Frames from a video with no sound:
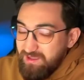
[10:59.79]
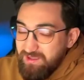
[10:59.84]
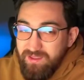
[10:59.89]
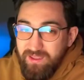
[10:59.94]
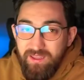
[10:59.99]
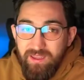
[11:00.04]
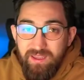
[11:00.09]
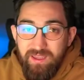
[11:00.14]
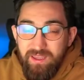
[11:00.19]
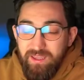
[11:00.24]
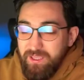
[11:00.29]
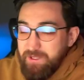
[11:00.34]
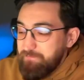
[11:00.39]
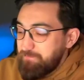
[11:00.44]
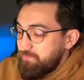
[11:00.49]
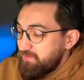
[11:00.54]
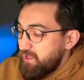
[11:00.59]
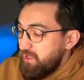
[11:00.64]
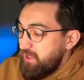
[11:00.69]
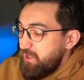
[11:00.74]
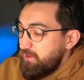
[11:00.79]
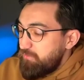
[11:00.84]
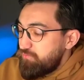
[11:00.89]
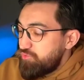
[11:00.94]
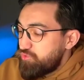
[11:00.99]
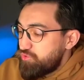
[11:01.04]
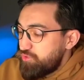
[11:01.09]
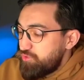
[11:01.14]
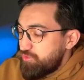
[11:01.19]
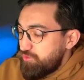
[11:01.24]
e,
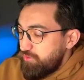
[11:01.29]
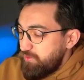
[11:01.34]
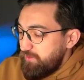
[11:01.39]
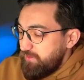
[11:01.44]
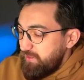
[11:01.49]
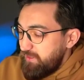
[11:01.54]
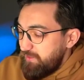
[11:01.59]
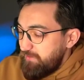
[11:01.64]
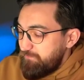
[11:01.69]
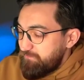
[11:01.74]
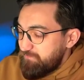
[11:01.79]
bütün e,